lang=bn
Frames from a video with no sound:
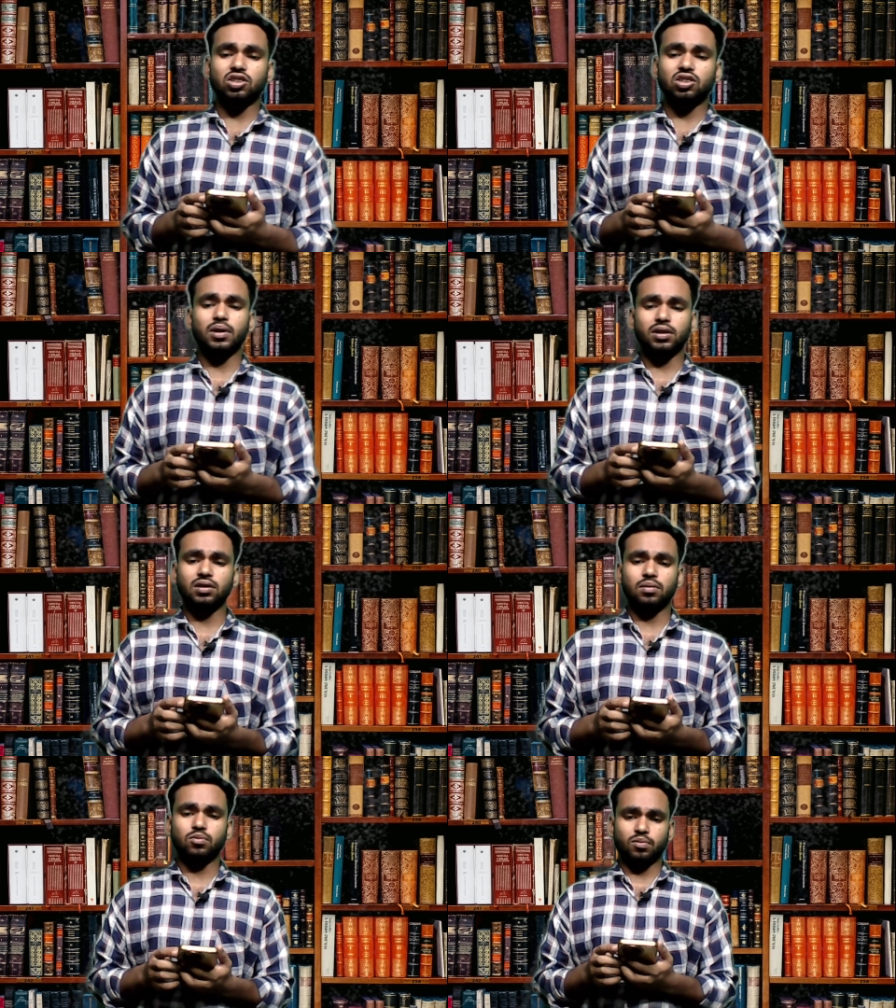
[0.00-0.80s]

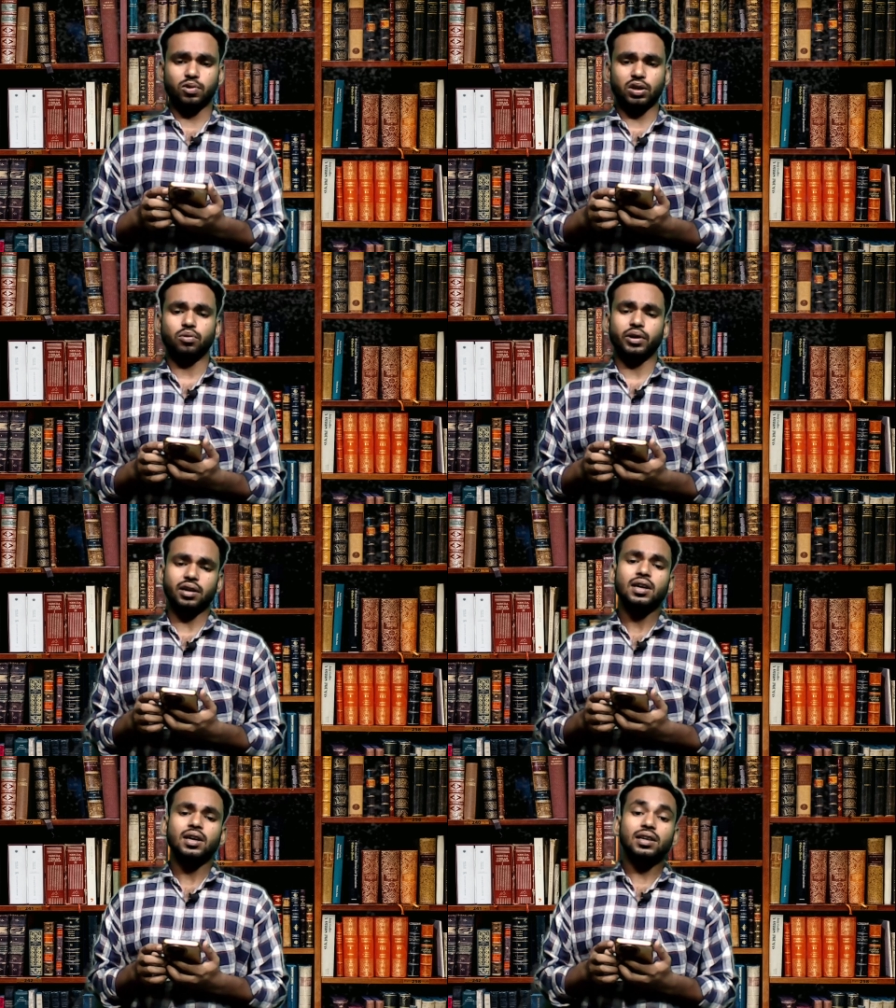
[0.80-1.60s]
সাংবাদিকদের মুখোমুখি হয়ে
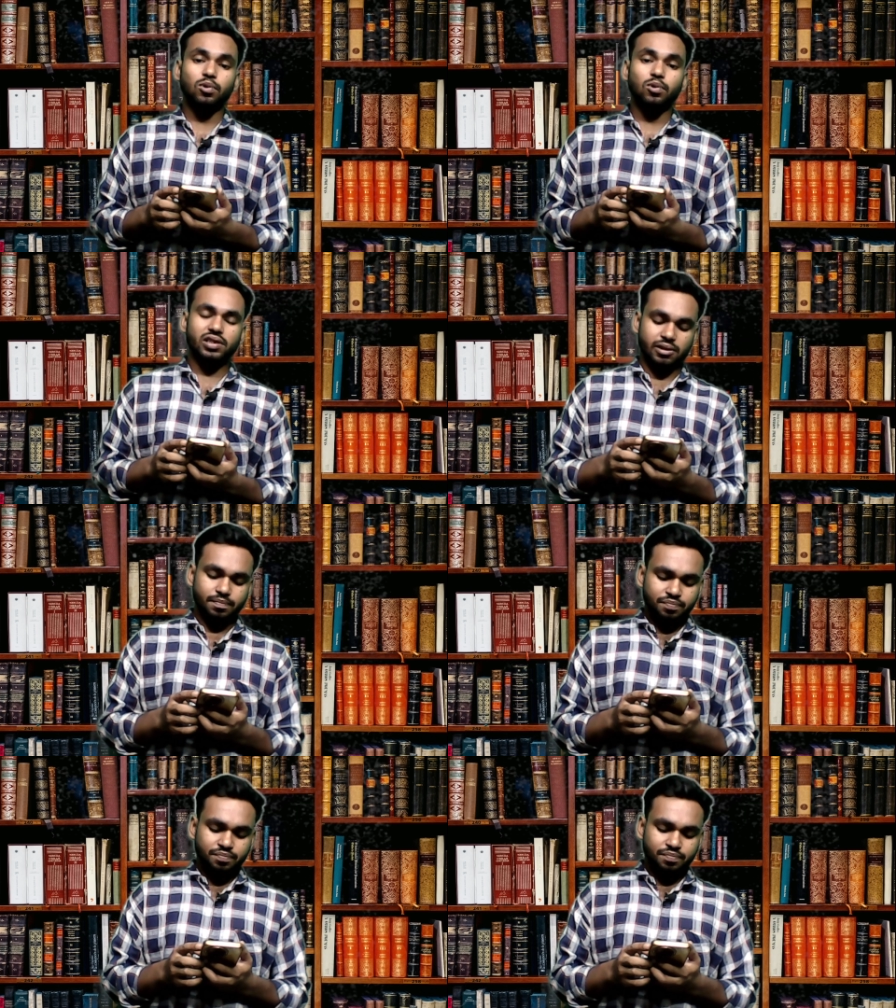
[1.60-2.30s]
কি বলেছেন